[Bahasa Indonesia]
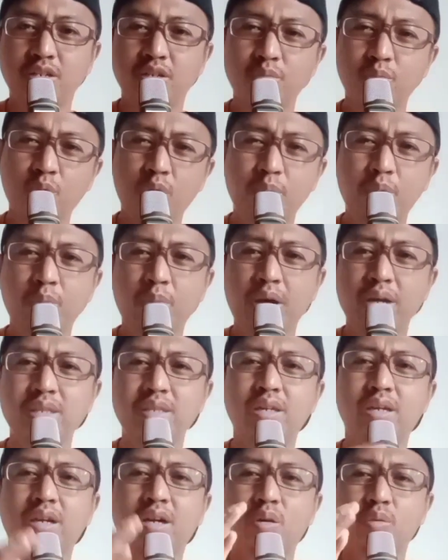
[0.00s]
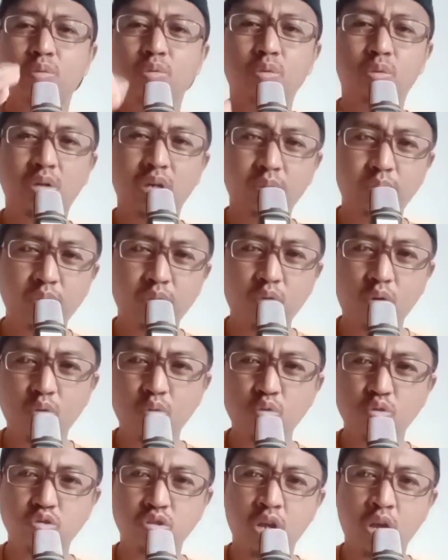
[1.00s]
semua pemainnya untuk lebih
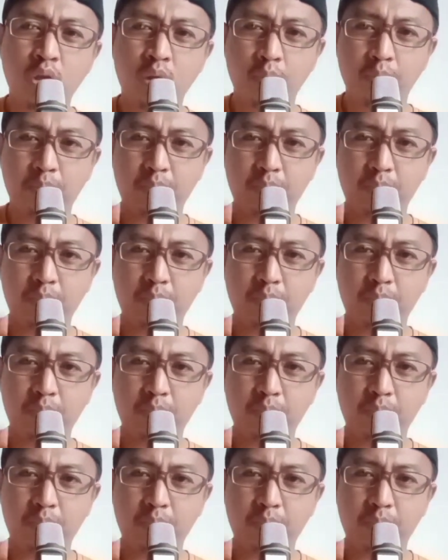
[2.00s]
fokus